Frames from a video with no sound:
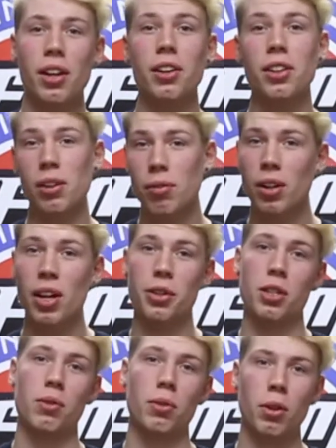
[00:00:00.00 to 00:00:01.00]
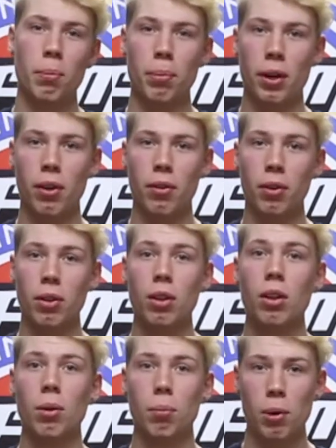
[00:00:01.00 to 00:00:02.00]
не является сводом правил.
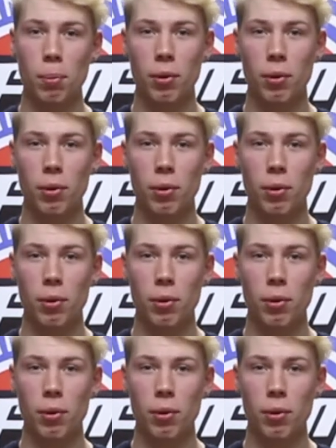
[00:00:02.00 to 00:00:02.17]
Мы